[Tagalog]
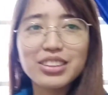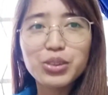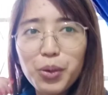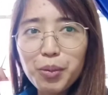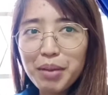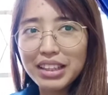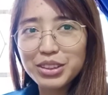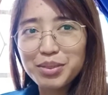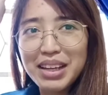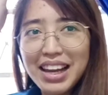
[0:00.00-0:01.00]
So,
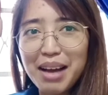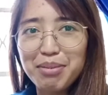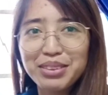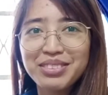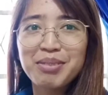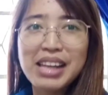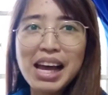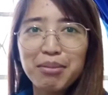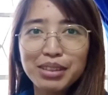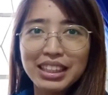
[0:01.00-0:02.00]
medyo malabo,
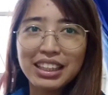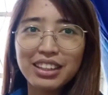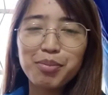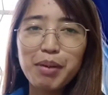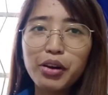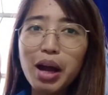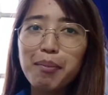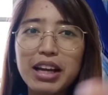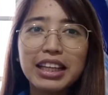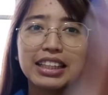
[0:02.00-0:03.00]
malabo dito. Pero
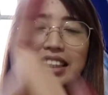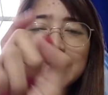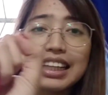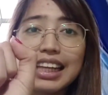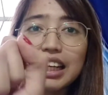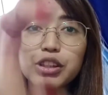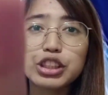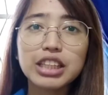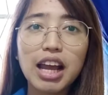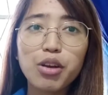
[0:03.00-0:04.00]
kapag kinlik
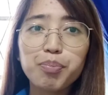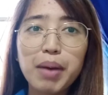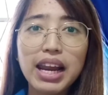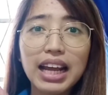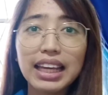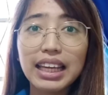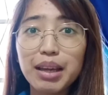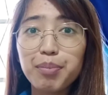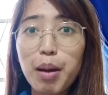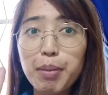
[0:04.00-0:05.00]
ko siya, yung parang
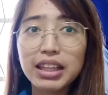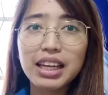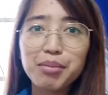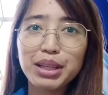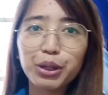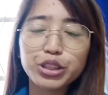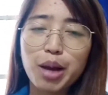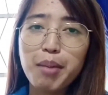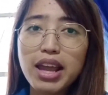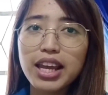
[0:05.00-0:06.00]
ipapadilimin ko
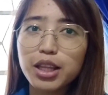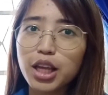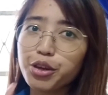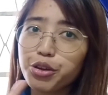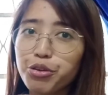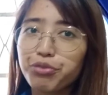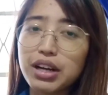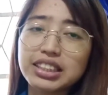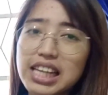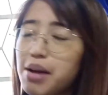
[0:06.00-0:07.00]
siya, makikita nyo yung
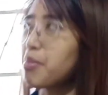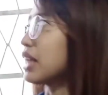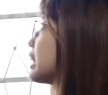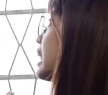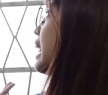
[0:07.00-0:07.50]
fog sa labas.